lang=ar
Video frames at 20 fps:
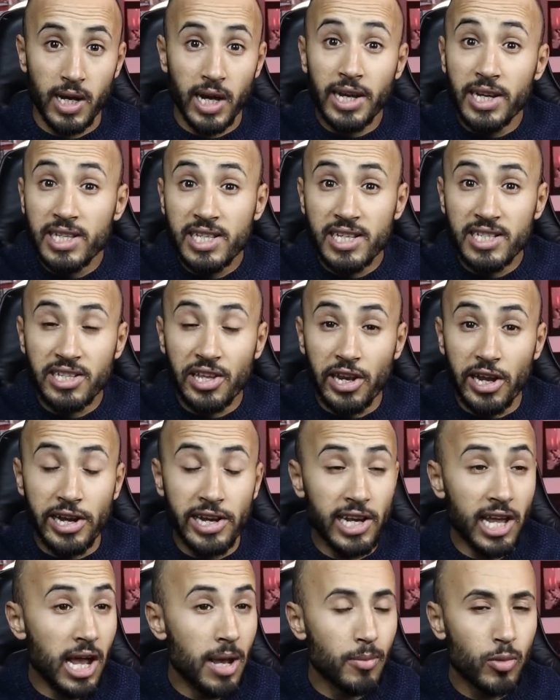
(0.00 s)
غادي تهز
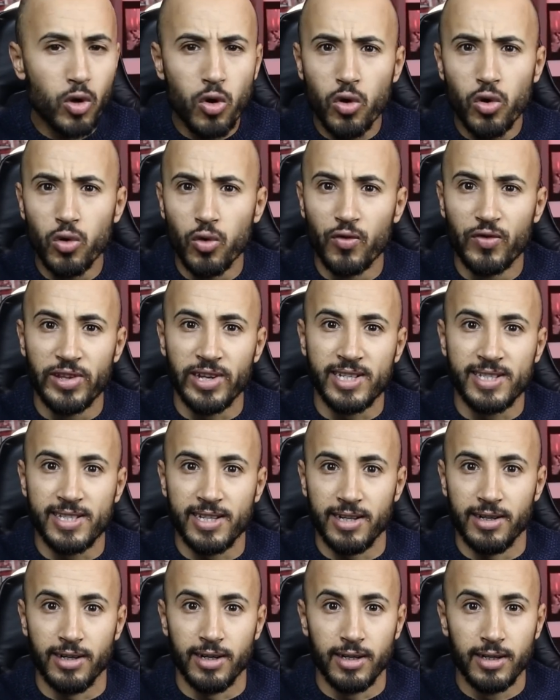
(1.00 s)
الراي العام كله في ديك
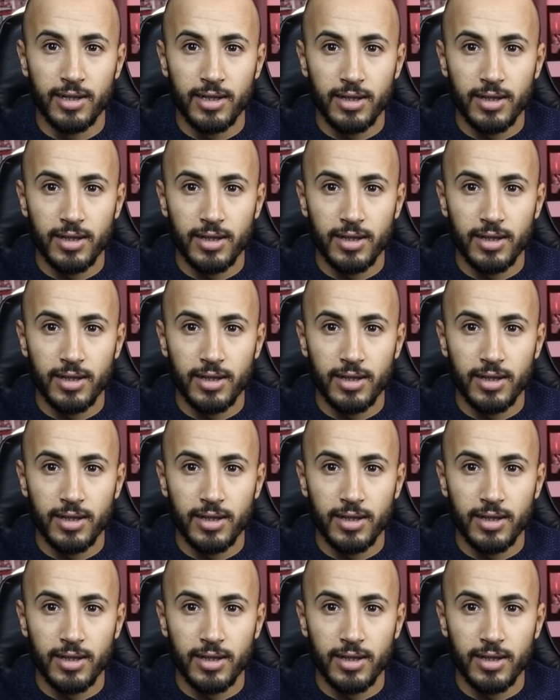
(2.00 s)
السنه